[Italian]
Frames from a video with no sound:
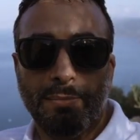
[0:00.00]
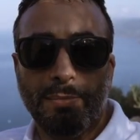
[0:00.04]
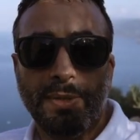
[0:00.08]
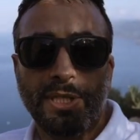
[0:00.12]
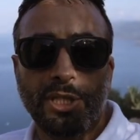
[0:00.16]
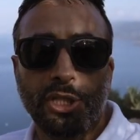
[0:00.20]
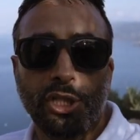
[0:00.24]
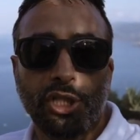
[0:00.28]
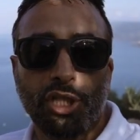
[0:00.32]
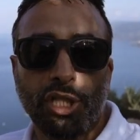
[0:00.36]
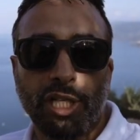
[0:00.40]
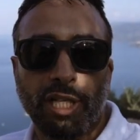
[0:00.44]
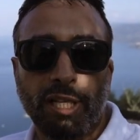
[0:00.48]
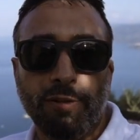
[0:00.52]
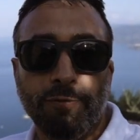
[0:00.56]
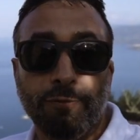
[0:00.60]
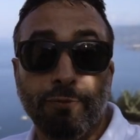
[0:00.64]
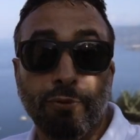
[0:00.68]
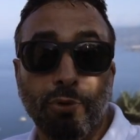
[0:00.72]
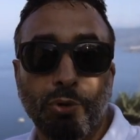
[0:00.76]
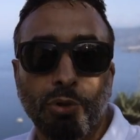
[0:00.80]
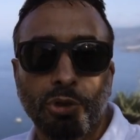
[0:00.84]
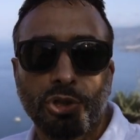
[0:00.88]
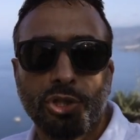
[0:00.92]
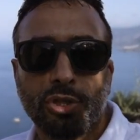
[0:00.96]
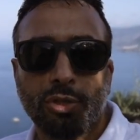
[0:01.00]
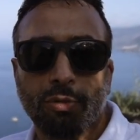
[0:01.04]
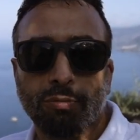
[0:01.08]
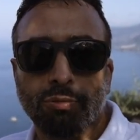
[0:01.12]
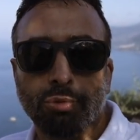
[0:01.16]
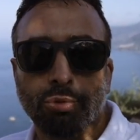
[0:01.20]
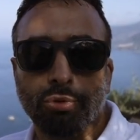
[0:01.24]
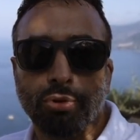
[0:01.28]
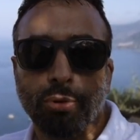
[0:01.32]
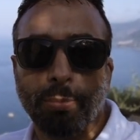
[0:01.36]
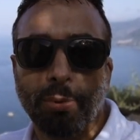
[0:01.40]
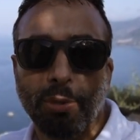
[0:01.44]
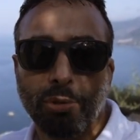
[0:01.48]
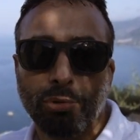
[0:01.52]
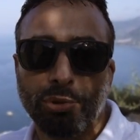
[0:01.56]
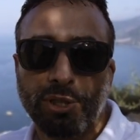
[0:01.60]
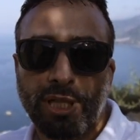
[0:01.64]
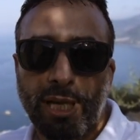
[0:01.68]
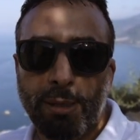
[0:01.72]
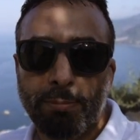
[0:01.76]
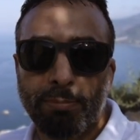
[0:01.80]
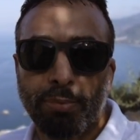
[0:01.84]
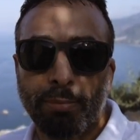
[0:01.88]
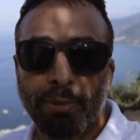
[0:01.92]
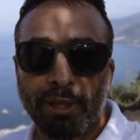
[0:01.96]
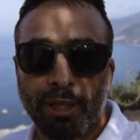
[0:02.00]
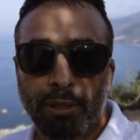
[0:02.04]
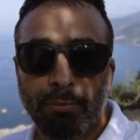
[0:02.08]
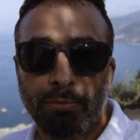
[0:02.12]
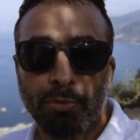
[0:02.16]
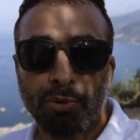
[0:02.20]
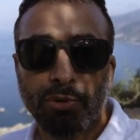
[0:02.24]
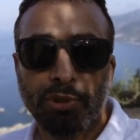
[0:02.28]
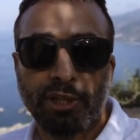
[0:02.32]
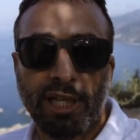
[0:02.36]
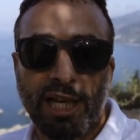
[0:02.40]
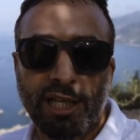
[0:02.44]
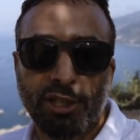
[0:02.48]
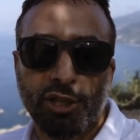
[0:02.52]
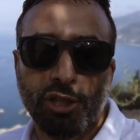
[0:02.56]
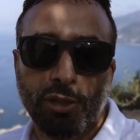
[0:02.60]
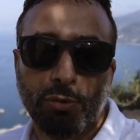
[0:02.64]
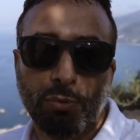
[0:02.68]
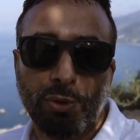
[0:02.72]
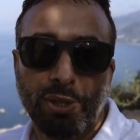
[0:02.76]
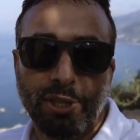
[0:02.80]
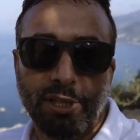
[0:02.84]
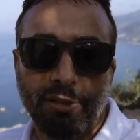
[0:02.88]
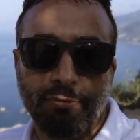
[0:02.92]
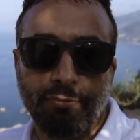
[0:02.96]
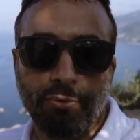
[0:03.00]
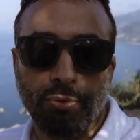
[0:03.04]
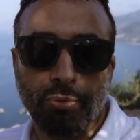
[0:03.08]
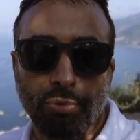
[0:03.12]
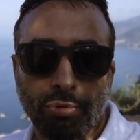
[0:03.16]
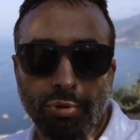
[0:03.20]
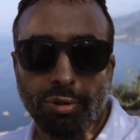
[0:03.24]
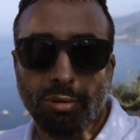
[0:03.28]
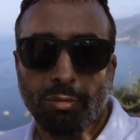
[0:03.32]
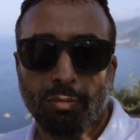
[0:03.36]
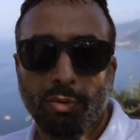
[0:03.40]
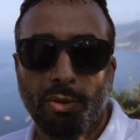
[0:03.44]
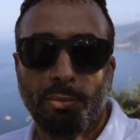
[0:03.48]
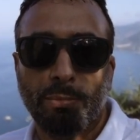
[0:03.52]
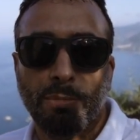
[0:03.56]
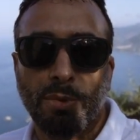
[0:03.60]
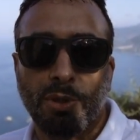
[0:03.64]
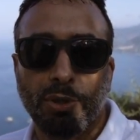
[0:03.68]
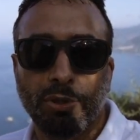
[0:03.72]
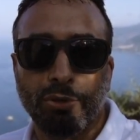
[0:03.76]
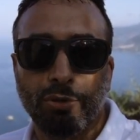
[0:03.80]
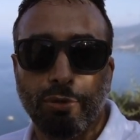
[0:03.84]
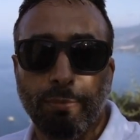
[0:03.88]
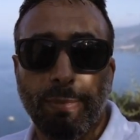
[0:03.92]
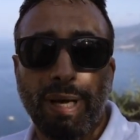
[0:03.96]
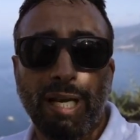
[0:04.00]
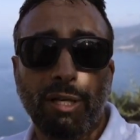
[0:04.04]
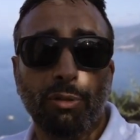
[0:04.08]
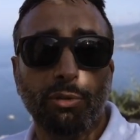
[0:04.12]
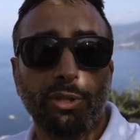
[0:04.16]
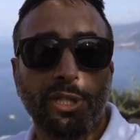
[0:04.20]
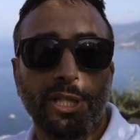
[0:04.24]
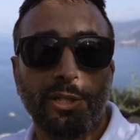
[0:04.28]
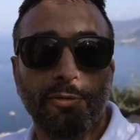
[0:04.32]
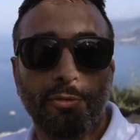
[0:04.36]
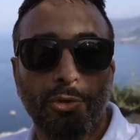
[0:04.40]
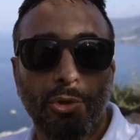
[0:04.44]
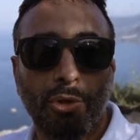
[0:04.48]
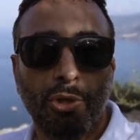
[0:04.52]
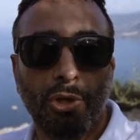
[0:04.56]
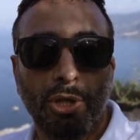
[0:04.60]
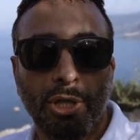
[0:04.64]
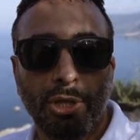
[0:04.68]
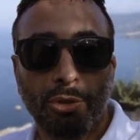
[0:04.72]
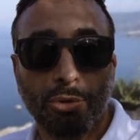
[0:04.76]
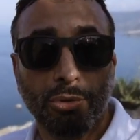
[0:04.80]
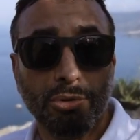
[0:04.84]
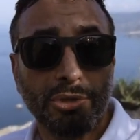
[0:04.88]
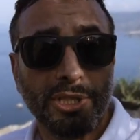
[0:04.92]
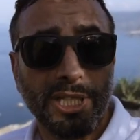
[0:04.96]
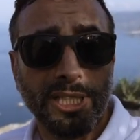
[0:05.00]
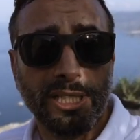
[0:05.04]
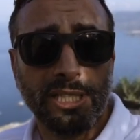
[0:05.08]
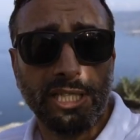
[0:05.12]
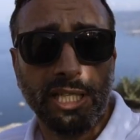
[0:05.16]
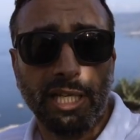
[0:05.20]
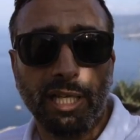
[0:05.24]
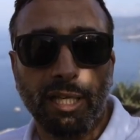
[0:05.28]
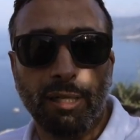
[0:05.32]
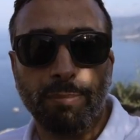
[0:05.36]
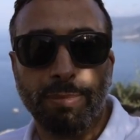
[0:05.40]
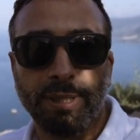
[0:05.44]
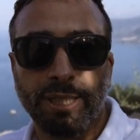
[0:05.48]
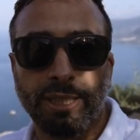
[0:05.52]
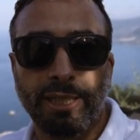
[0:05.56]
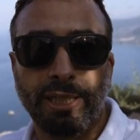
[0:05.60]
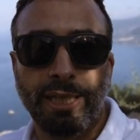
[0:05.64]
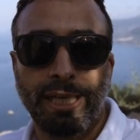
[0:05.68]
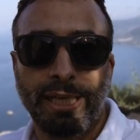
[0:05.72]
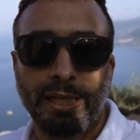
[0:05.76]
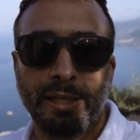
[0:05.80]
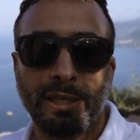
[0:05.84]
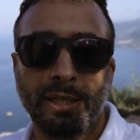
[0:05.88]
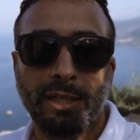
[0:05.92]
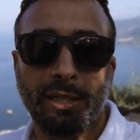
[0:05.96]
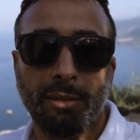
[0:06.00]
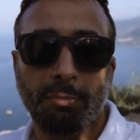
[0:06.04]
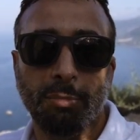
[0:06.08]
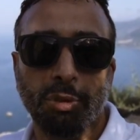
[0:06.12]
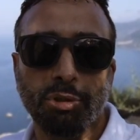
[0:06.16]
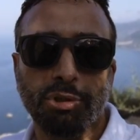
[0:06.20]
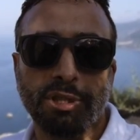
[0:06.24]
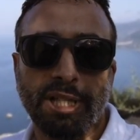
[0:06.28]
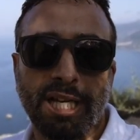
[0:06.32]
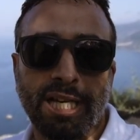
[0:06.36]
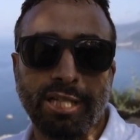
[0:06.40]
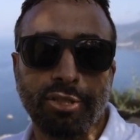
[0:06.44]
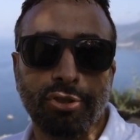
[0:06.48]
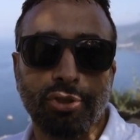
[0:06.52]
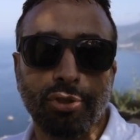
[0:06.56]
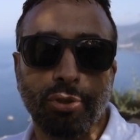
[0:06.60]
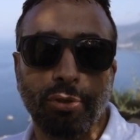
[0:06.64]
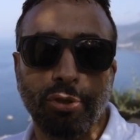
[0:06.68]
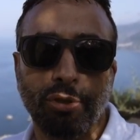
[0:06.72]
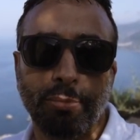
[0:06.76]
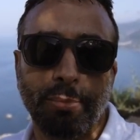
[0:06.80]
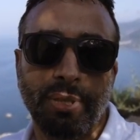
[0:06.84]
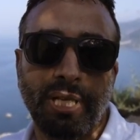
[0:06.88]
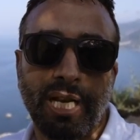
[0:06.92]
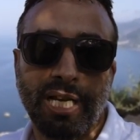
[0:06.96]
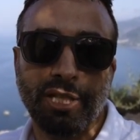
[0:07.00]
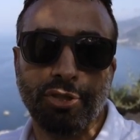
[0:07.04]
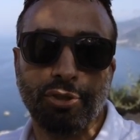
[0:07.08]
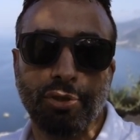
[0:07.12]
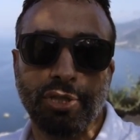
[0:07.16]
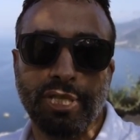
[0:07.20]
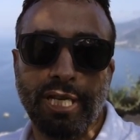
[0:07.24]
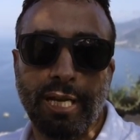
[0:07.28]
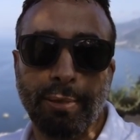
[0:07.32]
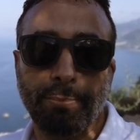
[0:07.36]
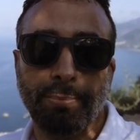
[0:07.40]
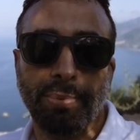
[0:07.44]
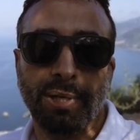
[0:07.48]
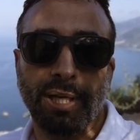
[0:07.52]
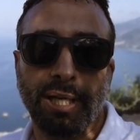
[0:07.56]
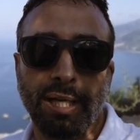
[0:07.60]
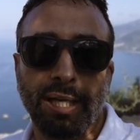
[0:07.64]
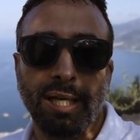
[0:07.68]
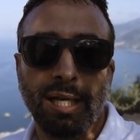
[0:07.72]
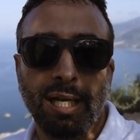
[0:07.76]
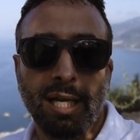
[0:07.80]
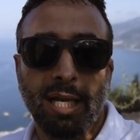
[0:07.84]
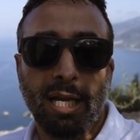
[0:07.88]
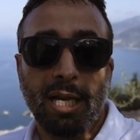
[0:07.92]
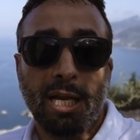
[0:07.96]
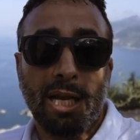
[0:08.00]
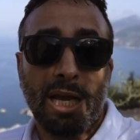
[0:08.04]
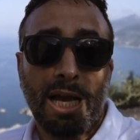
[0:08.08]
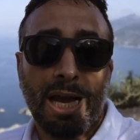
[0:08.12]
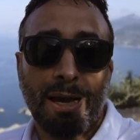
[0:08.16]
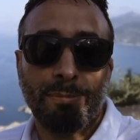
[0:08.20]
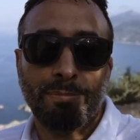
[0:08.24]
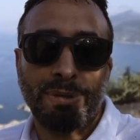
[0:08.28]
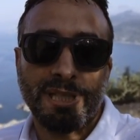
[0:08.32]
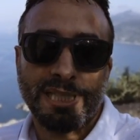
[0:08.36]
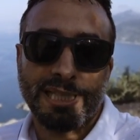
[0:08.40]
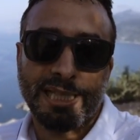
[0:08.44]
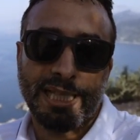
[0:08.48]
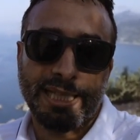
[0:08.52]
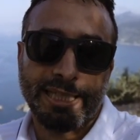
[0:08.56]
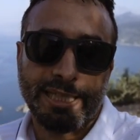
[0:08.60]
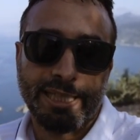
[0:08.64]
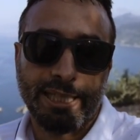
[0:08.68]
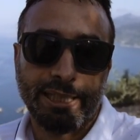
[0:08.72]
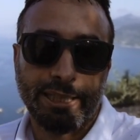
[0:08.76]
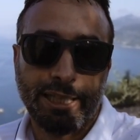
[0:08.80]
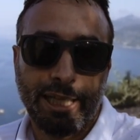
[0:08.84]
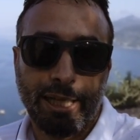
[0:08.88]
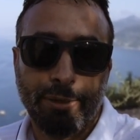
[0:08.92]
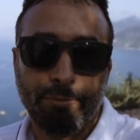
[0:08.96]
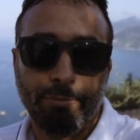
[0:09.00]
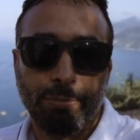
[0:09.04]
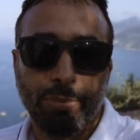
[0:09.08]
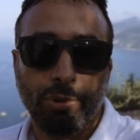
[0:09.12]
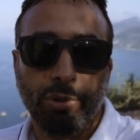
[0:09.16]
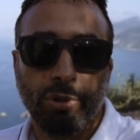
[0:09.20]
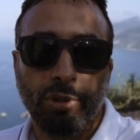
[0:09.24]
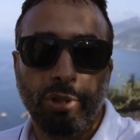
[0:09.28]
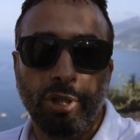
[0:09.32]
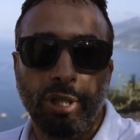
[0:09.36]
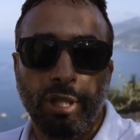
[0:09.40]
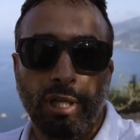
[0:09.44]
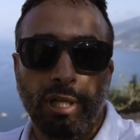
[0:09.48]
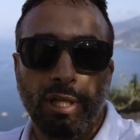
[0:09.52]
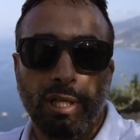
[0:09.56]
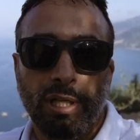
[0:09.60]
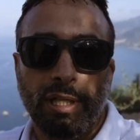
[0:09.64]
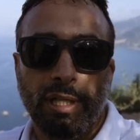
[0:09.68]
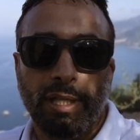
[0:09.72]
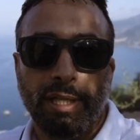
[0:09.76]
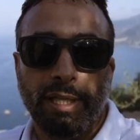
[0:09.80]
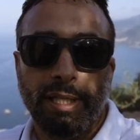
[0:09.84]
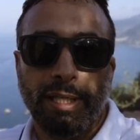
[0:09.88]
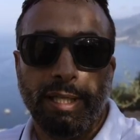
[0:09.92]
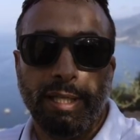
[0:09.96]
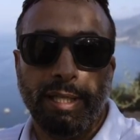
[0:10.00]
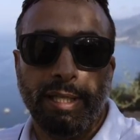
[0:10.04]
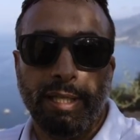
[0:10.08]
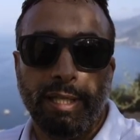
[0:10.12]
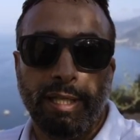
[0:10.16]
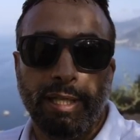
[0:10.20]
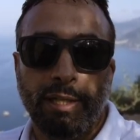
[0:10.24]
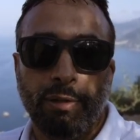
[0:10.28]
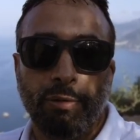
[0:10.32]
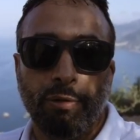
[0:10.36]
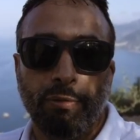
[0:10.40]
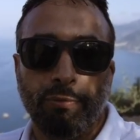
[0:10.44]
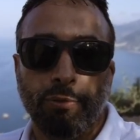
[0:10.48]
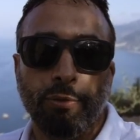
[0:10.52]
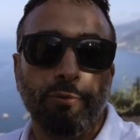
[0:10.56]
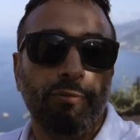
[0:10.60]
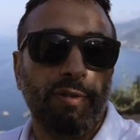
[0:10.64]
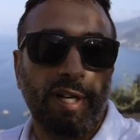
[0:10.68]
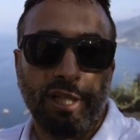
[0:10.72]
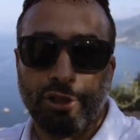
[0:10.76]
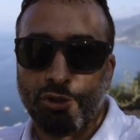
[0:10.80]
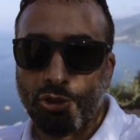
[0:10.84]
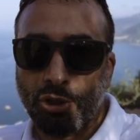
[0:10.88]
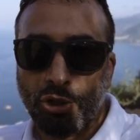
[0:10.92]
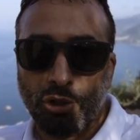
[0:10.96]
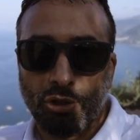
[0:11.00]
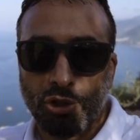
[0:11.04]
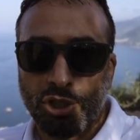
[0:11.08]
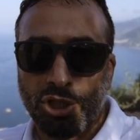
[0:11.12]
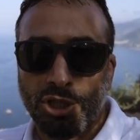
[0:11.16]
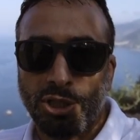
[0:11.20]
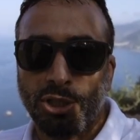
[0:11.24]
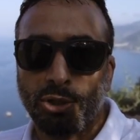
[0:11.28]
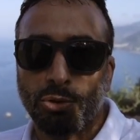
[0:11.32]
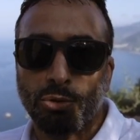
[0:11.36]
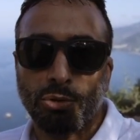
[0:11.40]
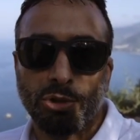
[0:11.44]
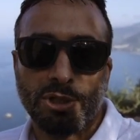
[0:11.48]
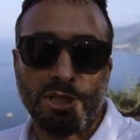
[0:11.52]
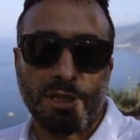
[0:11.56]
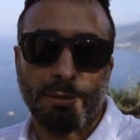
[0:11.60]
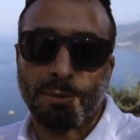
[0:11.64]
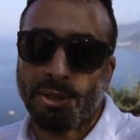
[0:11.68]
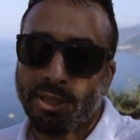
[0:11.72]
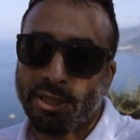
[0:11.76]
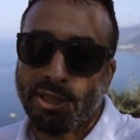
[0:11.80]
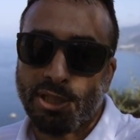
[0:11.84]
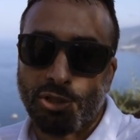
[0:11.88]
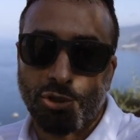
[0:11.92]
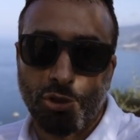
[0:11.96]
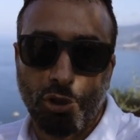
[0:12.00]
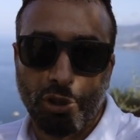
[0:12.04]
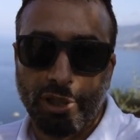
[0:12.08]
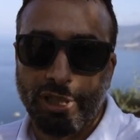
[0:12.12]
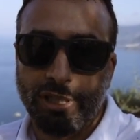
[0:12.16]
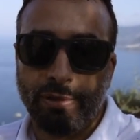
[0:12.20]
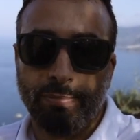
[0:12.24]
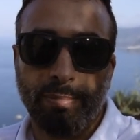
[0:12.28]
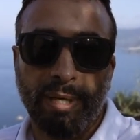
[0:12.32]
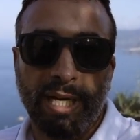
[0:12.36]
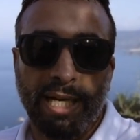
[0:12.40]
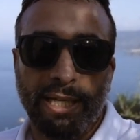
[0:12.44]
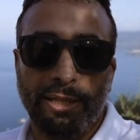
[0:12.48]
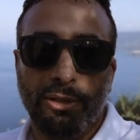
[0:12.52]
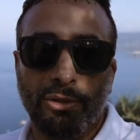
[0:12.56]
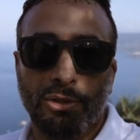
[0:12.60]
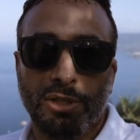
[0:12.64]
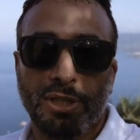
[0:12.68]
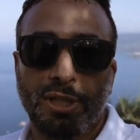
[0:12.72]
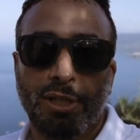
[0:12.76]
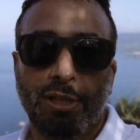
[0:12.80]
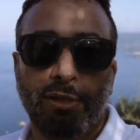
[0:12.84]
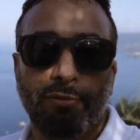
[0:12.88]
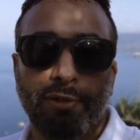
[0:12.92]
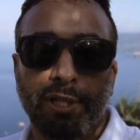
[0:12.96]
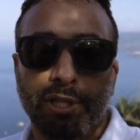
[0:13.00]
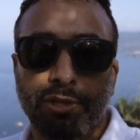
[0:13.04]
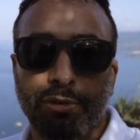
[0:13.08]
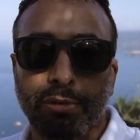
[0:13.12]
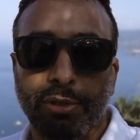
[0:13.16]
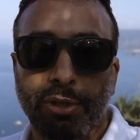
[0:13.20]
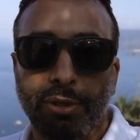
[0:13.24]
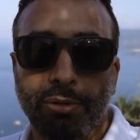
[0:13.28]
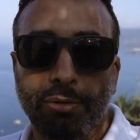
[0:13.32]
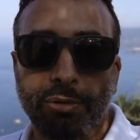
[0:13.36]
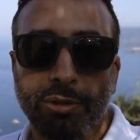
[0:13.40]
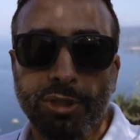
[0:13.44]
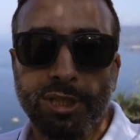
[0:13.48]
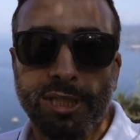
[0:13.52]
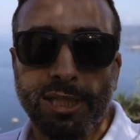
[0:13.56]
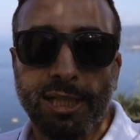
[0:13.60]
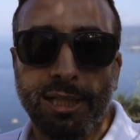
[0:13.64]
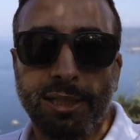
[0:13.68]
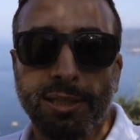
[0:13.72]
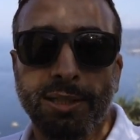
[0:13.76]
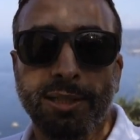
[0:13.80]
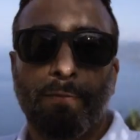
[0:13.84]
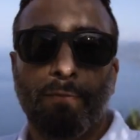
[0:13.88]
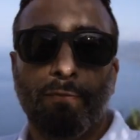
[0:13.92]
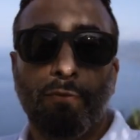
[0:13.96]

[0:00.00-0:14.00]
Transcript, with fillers: Mi dice che forse ho avuto poco tempo per il montaggio e quindi è venuto in quel modo, ma lo devo contraddire perché il montaggio io mi lascio sempre abbastanza tempo e non faccio le cose di corsa perché so che sbaglio se le faccio di corsa.